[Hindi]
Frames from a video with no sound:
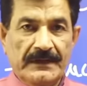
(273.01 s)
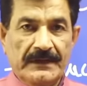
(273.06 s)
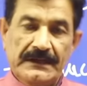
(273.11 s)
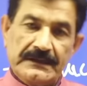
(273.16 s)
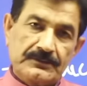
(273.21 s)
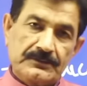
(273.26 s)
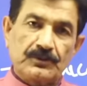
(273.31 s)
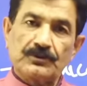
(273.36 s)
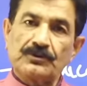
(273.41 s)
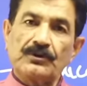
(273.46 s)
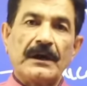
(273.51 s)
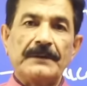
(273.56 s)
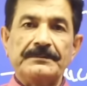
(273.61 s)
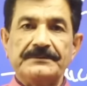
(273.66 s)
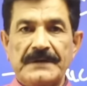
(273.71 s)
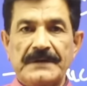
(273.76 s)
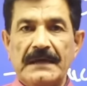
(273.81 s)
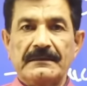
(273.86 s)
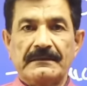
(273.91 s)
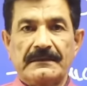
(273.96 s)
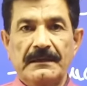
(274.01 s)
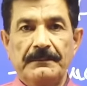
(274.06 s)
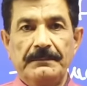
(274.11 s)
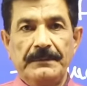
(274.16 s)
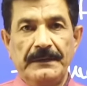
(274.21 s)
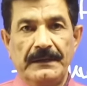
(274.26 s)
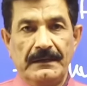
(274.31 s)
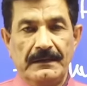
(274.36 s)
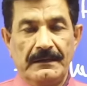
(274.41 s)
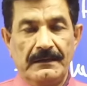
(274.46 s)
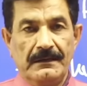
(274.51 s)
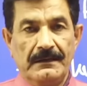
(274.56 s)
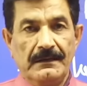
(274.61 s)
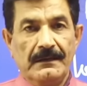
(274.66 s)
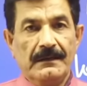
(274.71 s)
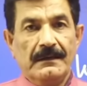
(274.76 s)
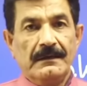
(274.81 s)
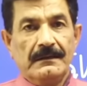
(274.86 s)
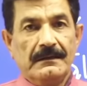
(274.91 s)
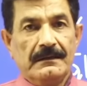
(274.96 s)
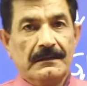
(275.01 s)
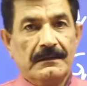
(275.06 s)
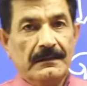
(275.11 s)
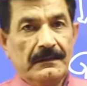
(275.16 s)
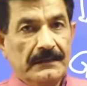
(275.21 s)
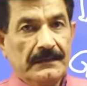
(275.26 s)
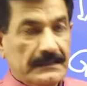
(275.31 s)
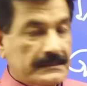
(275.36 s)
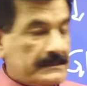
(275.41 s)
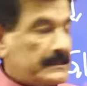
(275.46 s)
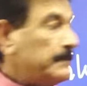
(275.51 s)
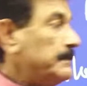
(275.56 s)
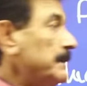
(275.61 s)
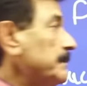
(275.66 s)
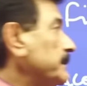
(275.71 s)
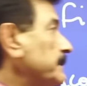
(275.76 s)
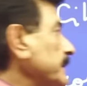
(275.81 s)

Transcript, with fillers: इसको तो आप जानते भी हैं इससे भी बड़ी